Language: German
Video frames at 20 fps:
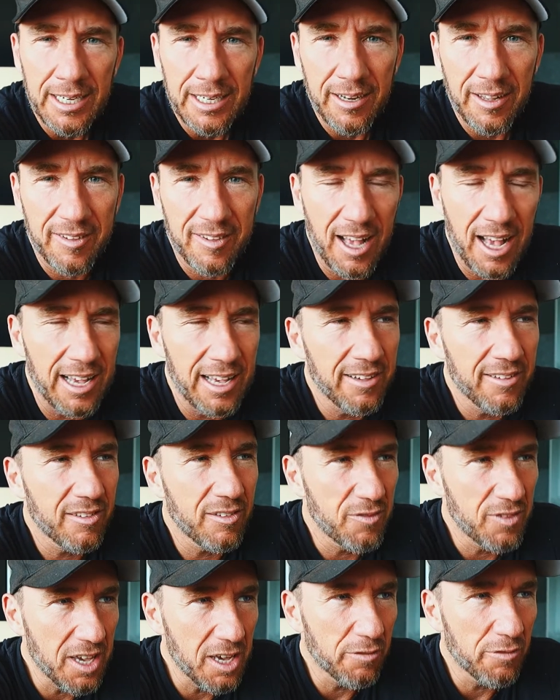Das
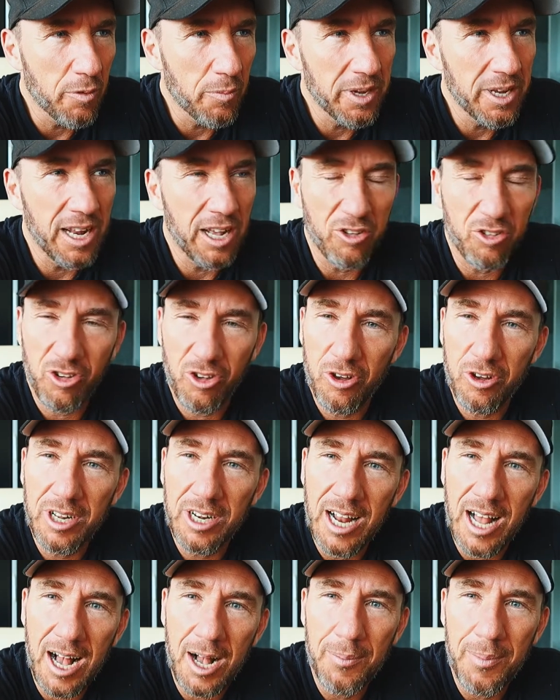heißt, wir vom Inner
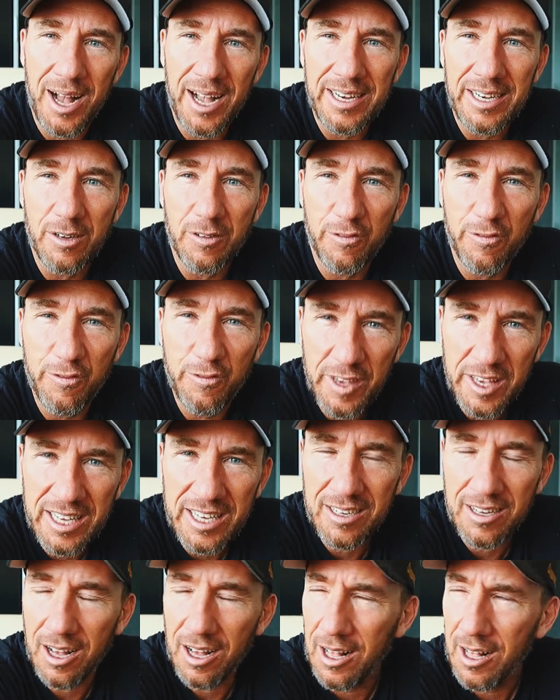Circle haben eine
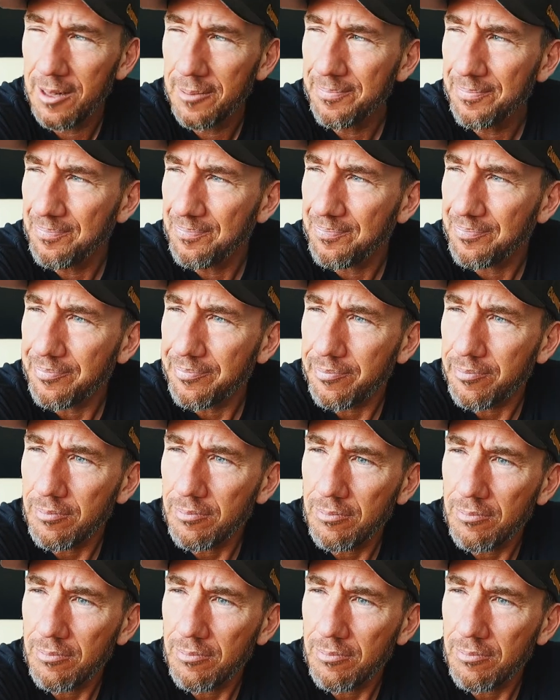Finca